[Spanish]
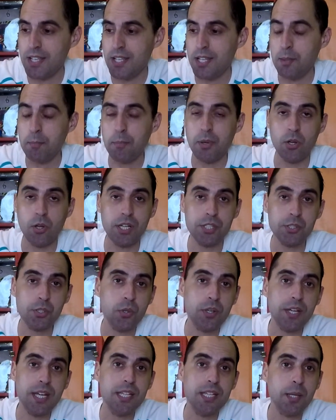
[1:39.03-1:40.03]
Pero que eso
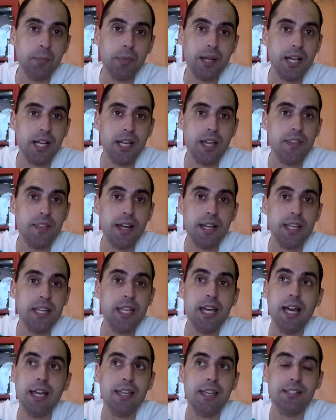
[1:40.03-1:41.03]
no quita para que de aquí
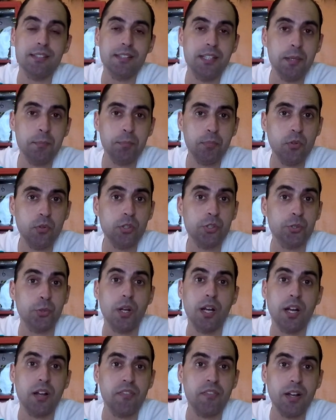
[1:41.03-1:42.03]
a X tiempo
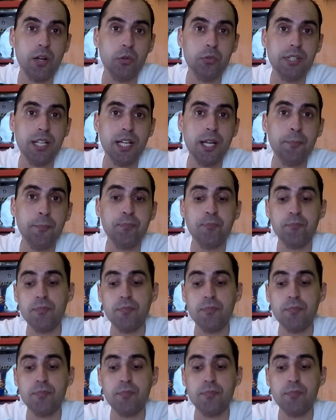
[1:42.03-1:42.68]
suene la flauta